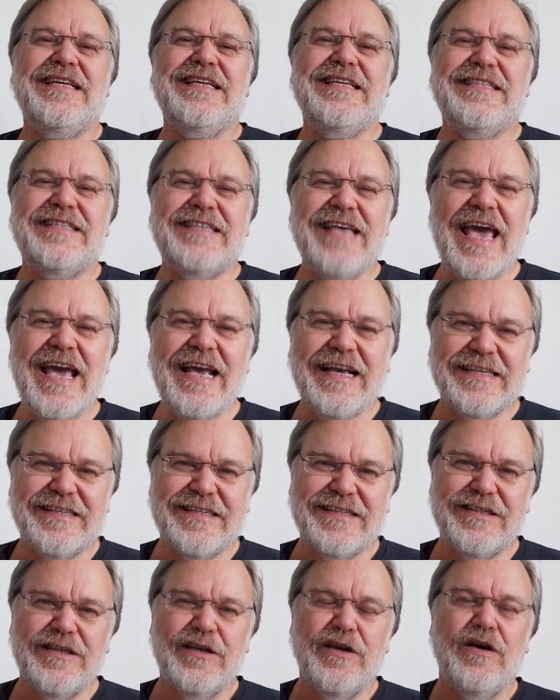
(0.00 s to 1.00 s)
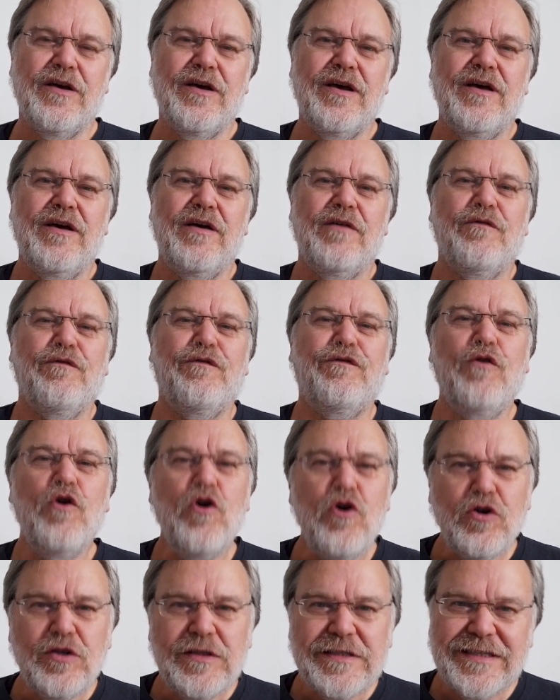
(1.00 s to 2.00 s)
Die sechs
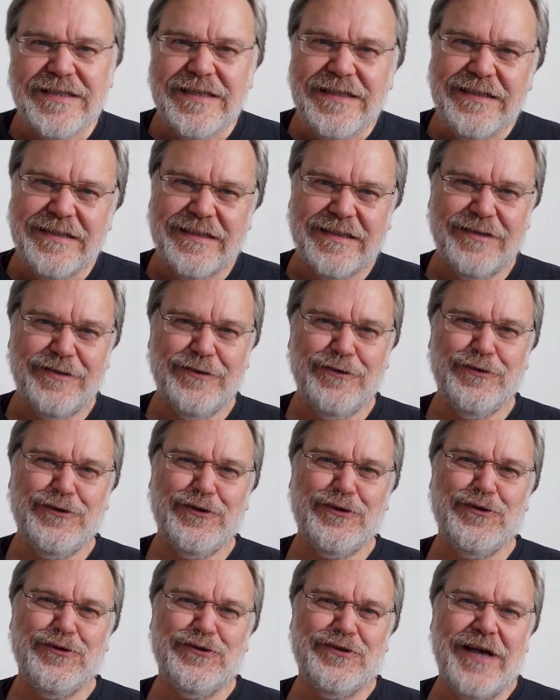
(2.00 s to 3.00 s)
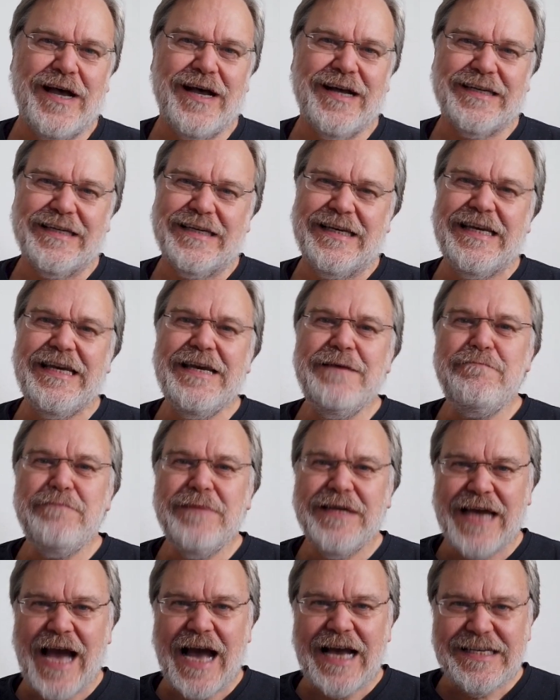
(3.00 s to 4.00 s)
wurzelt sozusagen
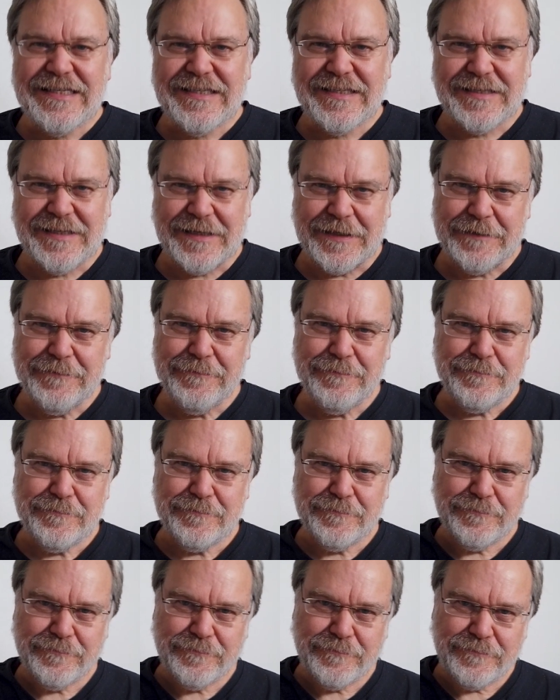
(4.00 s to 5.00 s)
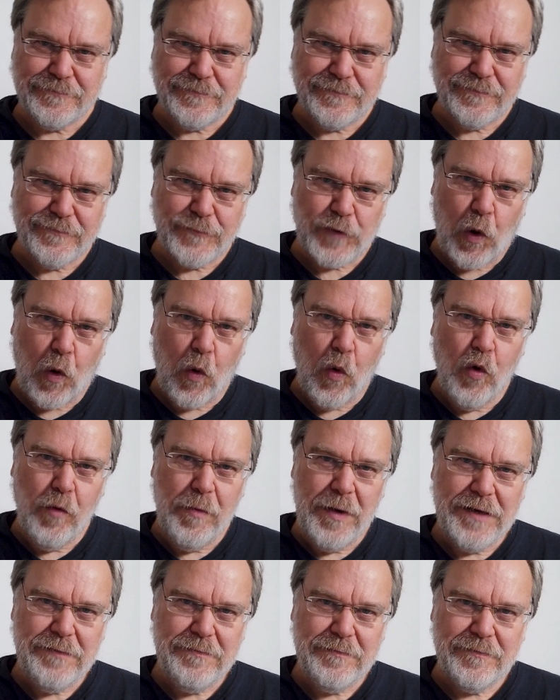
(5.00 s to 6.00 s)
im Geistigen
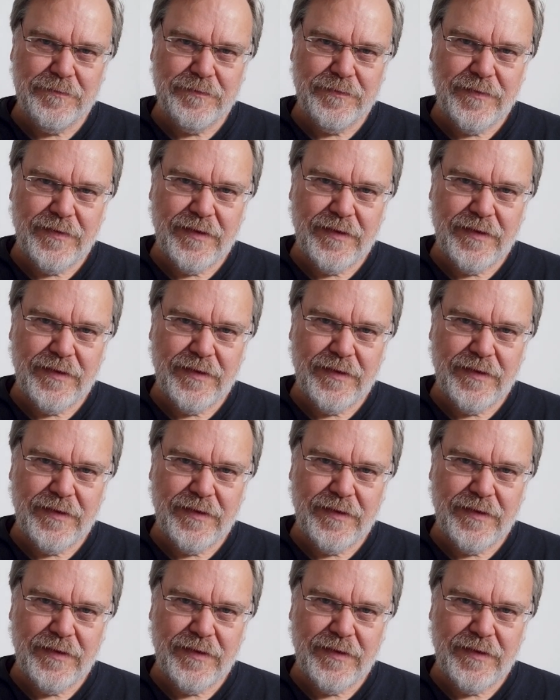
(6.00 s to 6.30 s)
oben